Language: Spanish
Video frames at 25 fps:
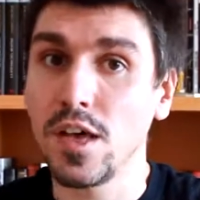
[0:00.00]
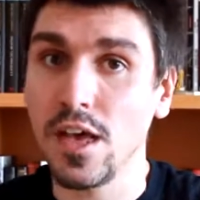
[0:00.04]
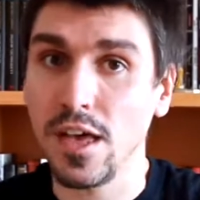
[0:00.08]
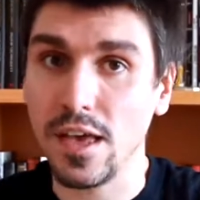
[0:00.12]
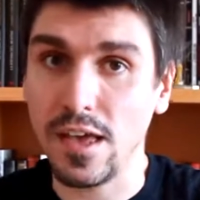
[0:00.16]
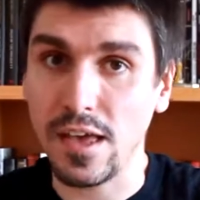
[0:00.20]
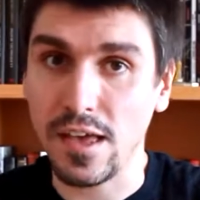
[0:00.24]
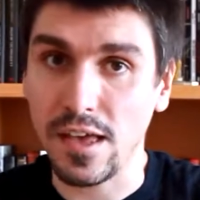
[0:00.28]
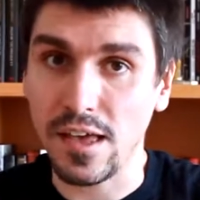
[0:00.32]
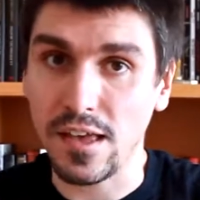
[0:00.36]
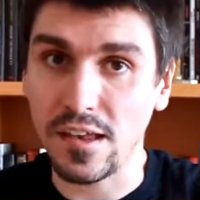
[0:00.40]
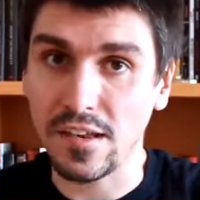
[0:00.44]

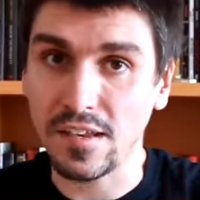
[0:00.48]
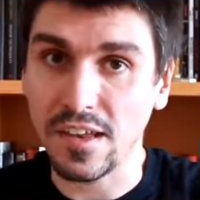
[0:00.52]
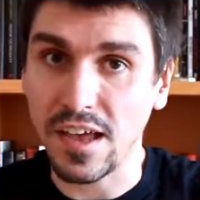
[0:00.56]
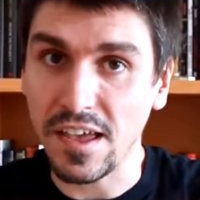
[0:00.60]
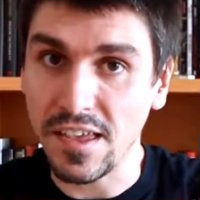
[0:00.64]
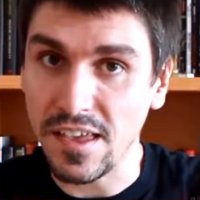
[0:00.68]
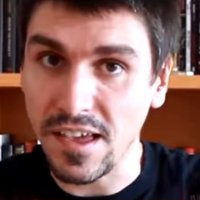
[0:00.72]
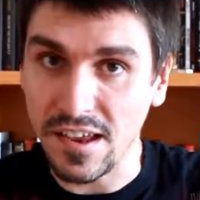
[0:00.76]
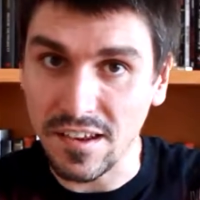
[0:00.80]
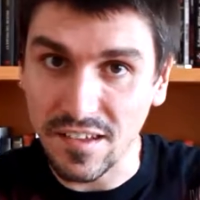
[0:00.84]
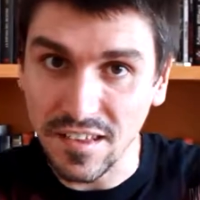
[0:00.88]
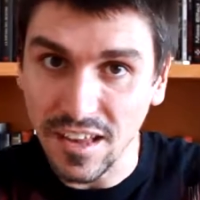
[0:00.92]
eh,
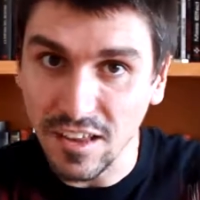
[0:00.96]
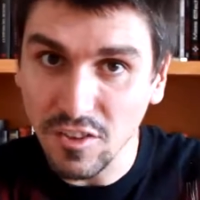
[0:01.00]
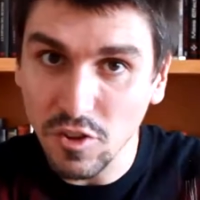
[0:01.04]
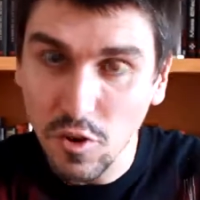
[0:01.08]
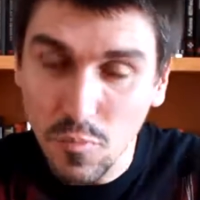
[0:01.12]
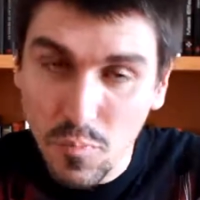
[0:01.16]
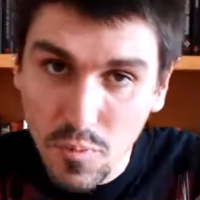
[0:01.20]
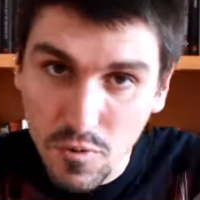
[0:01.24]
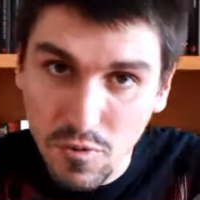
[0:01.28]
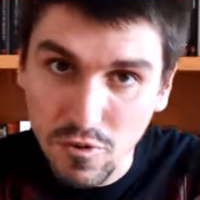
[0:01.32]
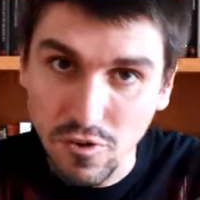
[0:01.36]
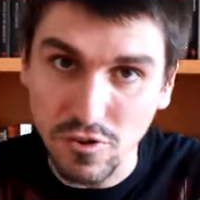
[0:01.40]

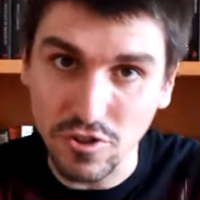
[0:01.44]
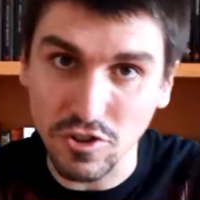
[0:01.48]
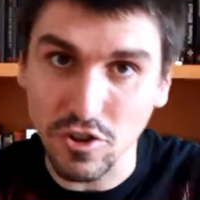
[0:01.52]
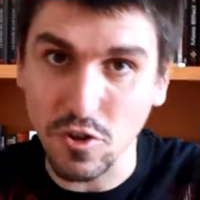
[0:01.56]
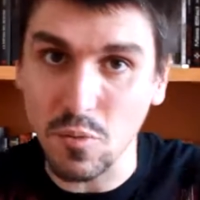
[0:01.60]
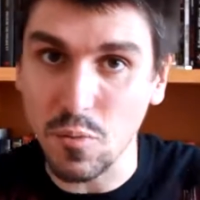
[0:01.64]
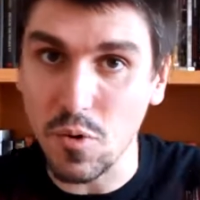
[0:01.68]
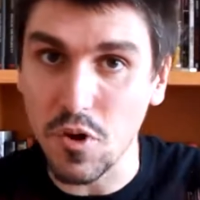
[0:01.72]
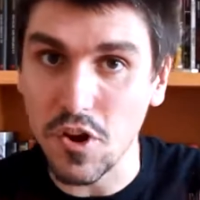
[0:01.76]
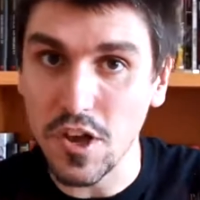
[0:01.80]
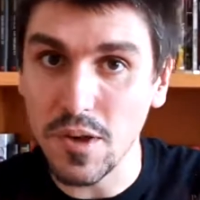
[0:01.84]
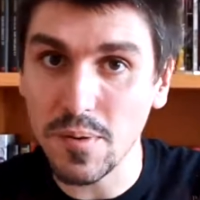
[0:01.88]
tanto puros
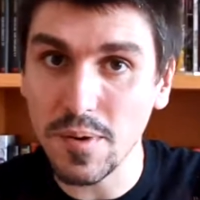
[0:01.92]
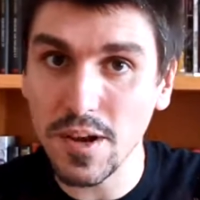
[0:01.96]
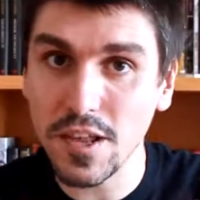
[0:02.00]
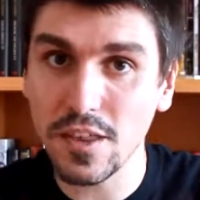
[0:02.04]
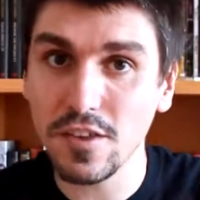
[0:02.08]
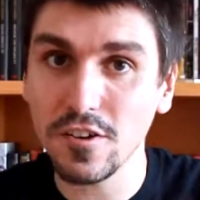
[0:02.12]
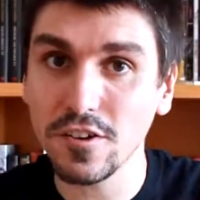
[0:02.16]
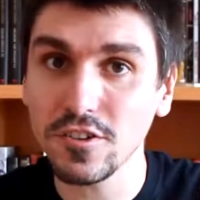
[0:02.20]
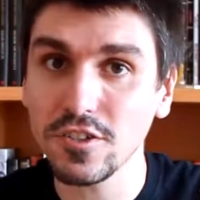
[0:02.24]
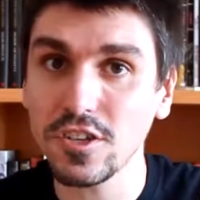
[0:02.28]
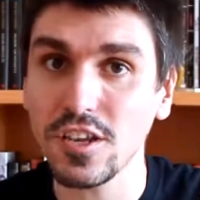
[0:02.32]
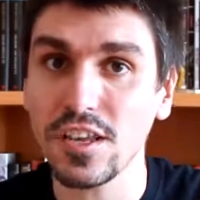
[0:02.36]
como
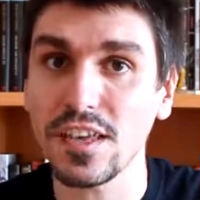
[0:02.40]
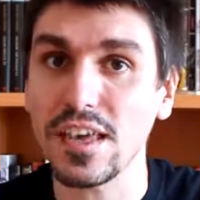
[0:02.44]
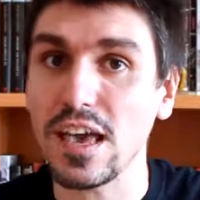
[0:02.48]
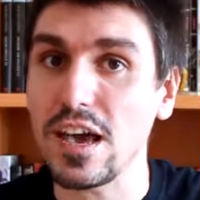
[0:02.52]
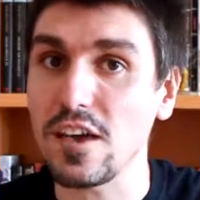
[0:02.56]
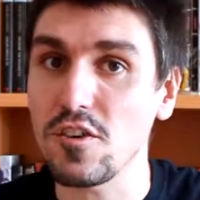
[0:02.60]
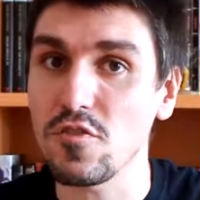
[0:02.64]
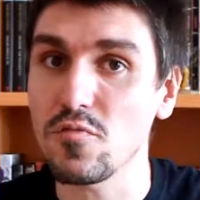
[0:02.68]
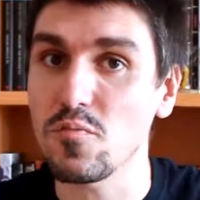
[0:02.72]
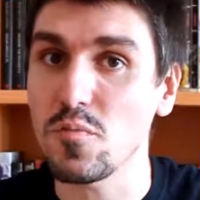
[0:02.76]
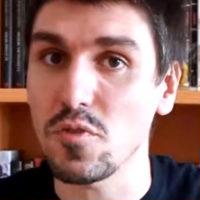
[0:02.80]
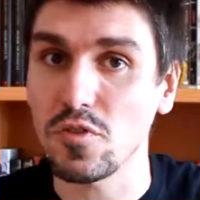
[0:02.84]
híbridos y
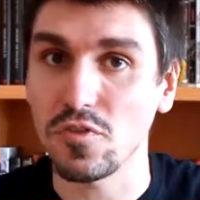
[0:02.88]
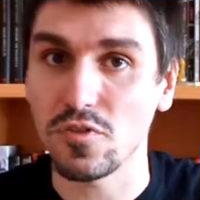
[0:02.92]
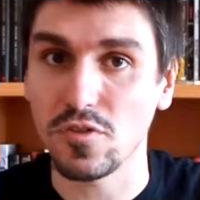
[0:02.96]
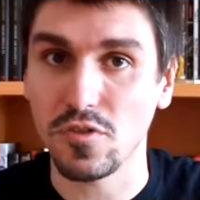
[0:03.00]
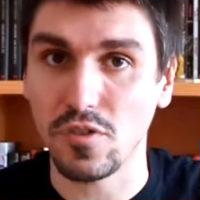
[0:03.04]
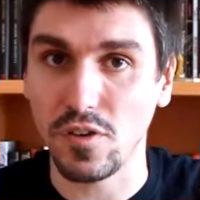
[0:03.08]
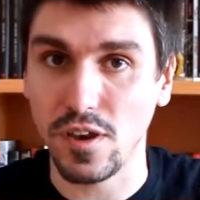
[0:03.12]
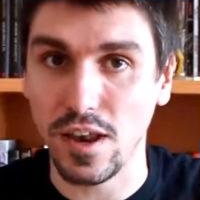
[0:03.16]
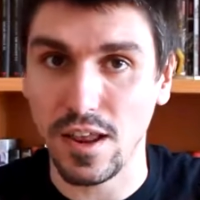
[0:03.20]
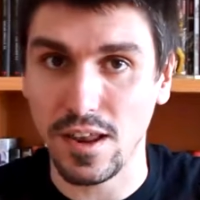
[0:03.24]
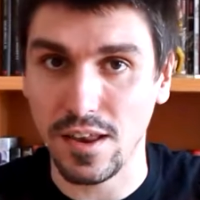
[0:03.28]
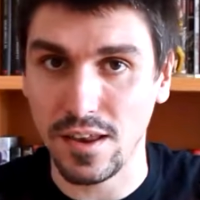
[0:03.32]
hay un
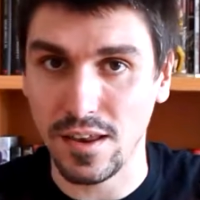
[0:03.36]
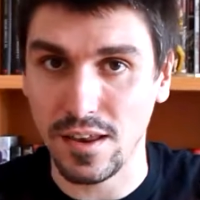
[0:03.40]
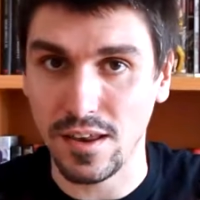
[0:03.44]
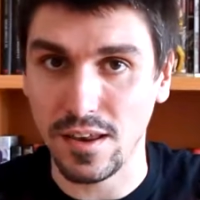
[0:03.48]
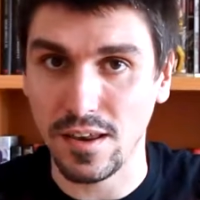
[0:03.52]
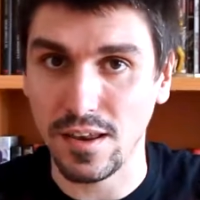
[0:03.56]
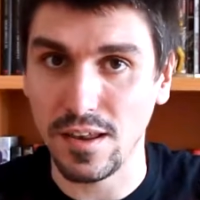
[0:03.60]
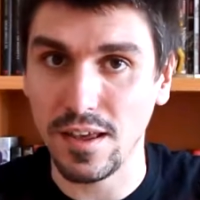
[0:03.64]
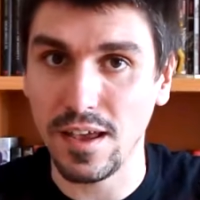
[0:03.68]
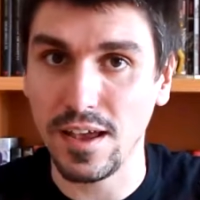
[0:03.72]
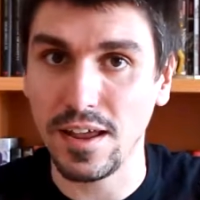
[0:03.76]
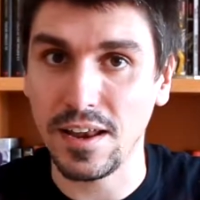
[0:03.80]
montón en,
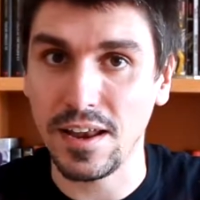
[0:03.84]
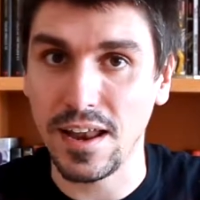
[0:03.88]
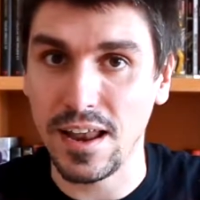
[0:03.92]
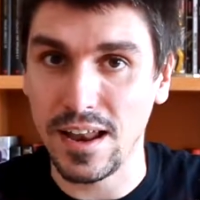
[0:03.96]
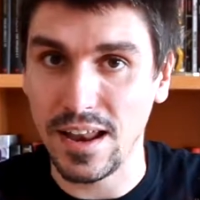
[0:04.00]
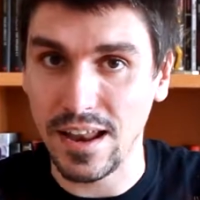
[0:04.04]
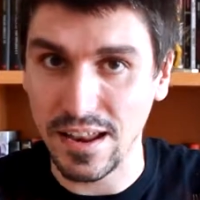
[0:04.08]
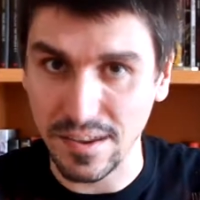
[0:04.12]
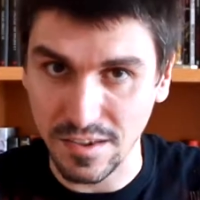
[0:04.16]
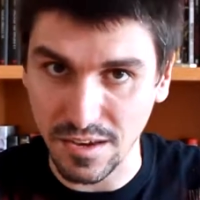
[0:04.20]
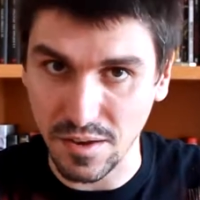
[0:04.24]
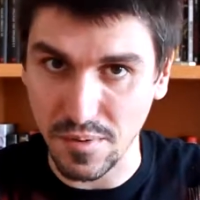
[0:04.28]

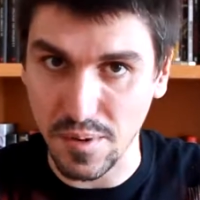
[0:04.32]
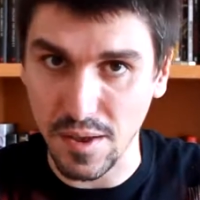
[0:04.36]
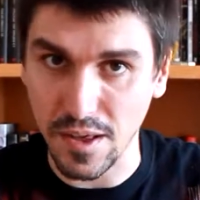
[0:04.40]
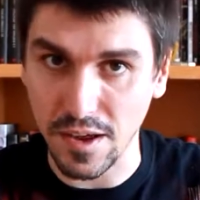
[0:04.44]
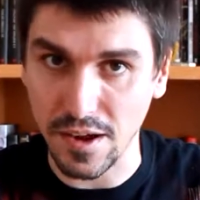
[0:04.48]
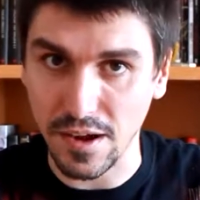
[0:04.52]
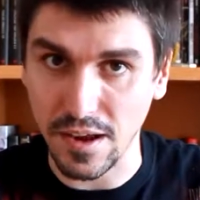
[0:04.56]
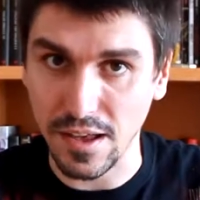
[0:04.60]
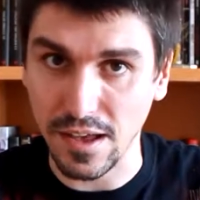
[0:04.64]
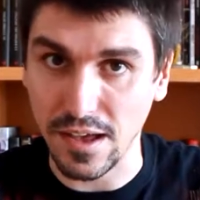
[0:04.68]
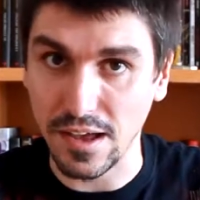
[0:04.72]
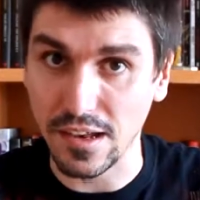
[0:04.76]
el
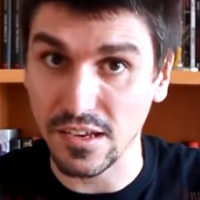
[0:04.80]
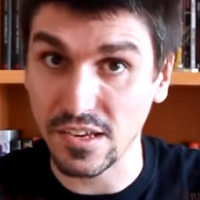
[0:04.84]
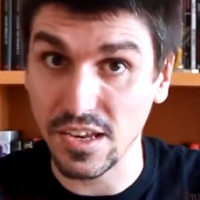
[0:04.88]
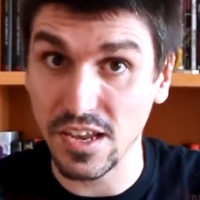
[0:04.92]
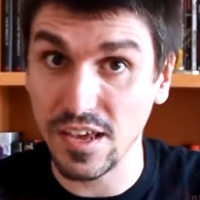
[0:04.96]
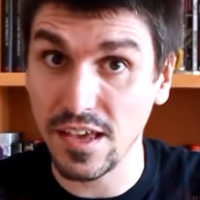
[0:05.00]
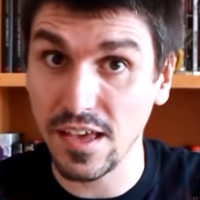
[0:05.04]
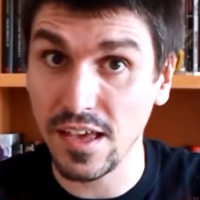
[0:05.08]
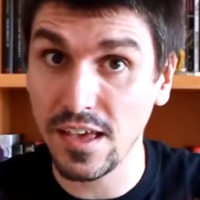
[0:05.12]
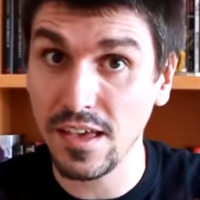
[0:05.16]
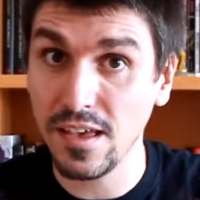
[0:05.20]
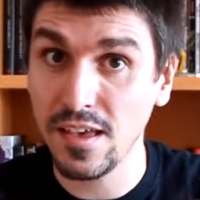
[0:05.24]
SBR,
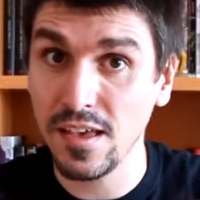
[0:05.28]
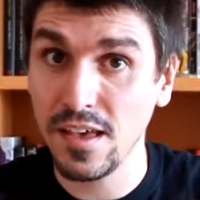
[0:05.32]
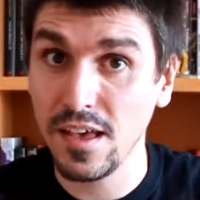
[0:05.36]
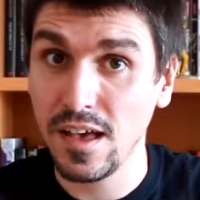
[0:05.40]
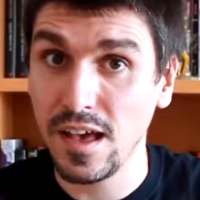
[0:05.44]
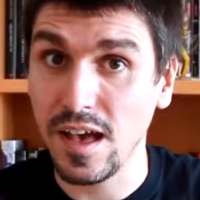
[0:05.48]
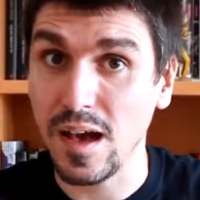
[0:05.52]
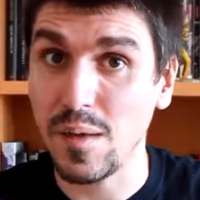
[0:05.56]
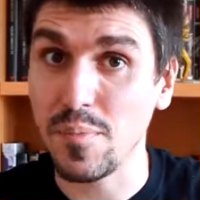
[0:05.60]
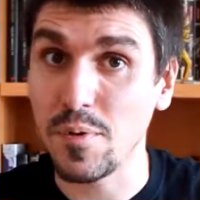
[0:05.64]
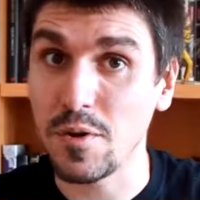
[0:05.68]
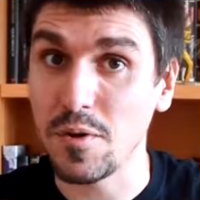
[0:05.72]
así que
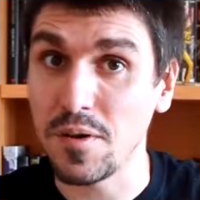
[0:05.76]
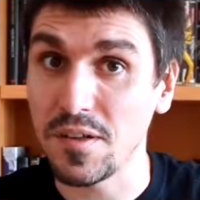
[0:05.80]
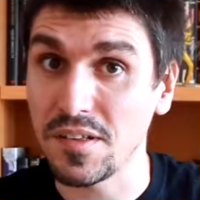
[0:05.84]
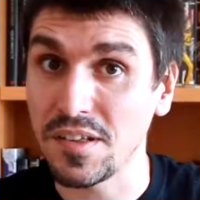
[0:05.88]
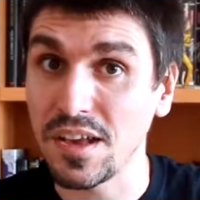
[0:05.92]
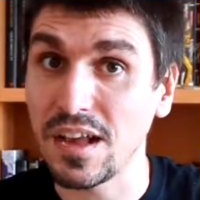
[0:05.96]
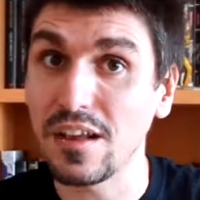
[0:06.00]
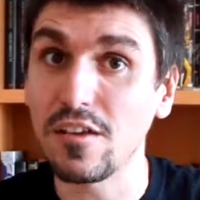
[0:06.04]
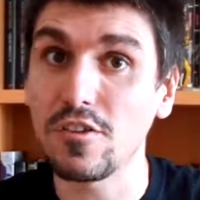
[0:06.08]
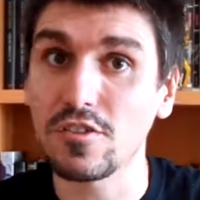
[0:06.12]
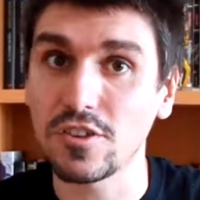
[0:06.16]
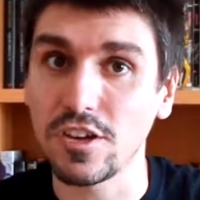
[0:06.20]

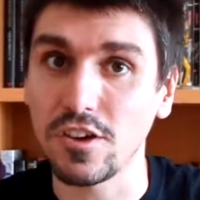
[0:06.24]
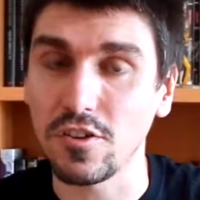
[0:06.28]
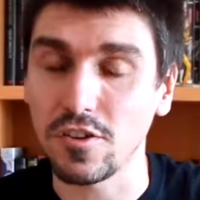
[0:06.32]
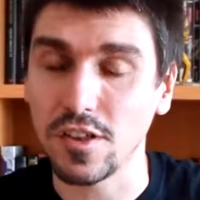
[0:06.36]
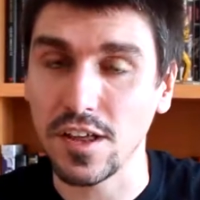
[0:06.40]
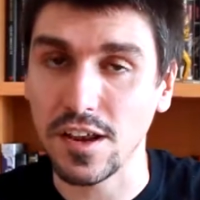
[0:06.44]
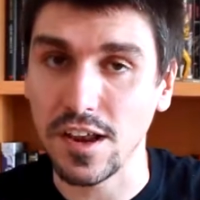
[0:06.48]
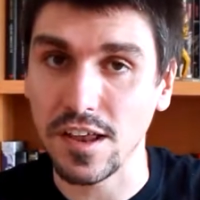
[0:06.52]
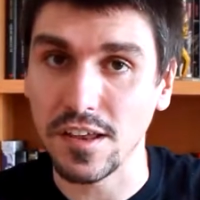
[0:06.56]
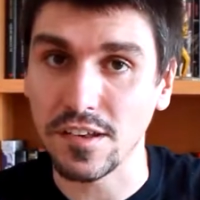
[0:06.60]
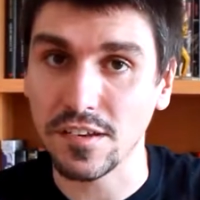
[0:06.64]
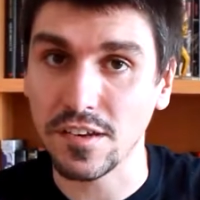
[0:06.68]
aprovechadlo si lo
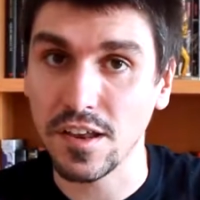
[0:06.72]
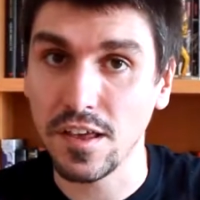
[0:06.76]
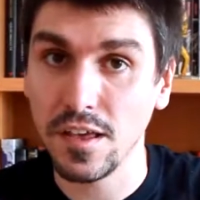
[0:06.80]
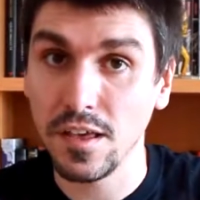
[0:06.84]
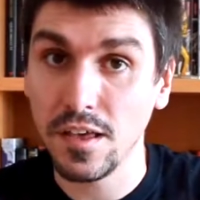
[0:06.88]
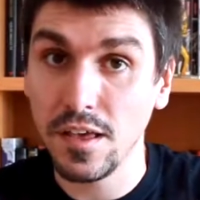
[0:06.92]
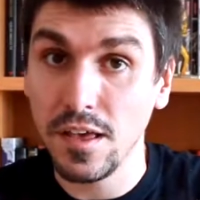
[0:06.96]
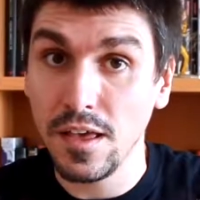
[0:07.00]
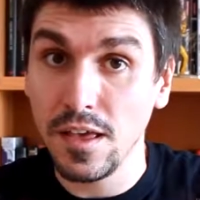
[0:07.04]
tenéis.